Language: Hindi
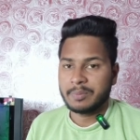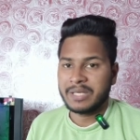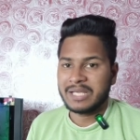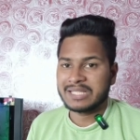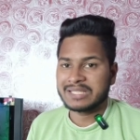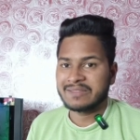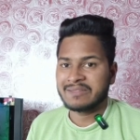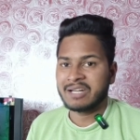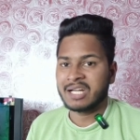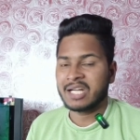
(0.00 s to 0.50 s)
जो
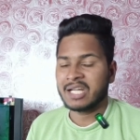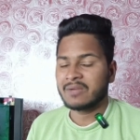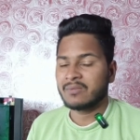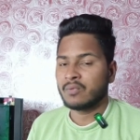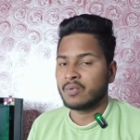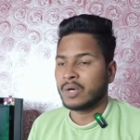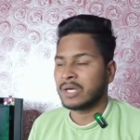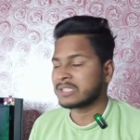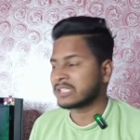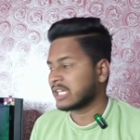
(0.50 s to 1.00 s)
बेस इवेंट है
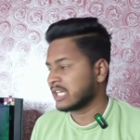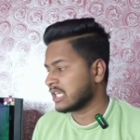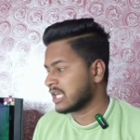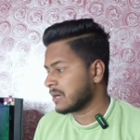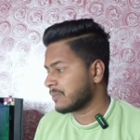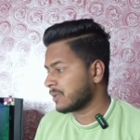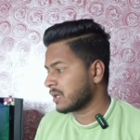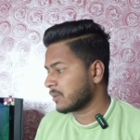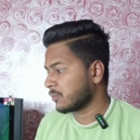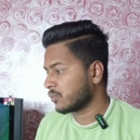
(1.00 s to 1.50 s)
वो आता
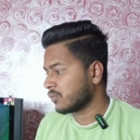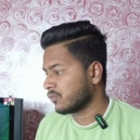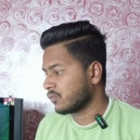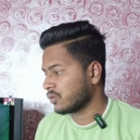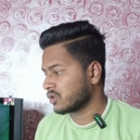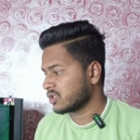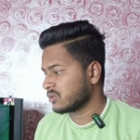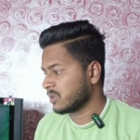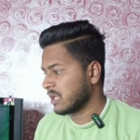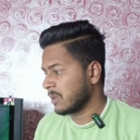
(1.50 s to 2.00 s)
है यहाँ पर आपको
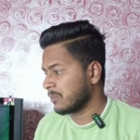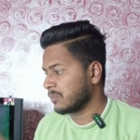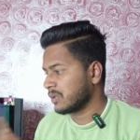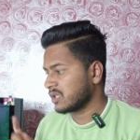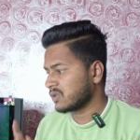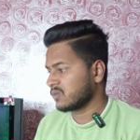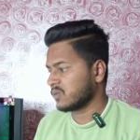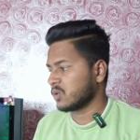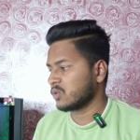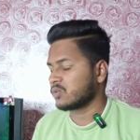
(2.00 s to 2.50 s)
फोर जी बी रैम
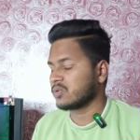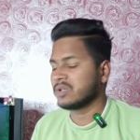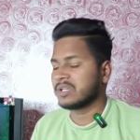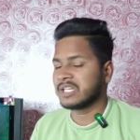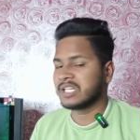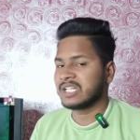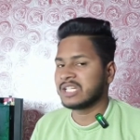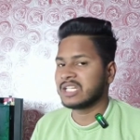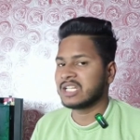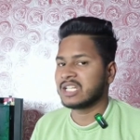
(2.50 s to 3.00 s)
प्लस वन
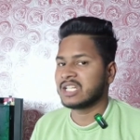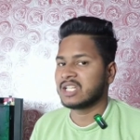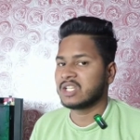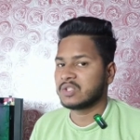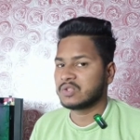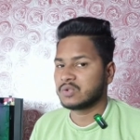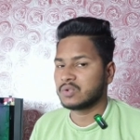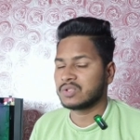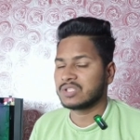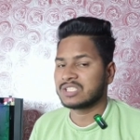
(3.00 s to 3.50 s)
ट्वेंटी
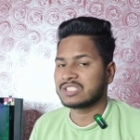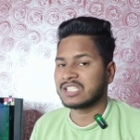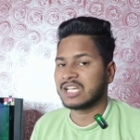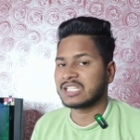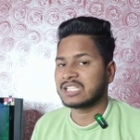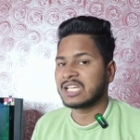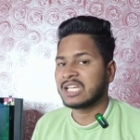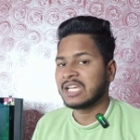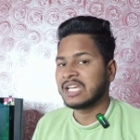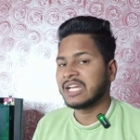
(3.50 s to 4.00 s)
इंटरनल स्टोरेज के
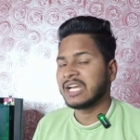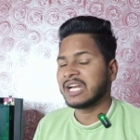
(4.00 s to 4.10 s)
साथ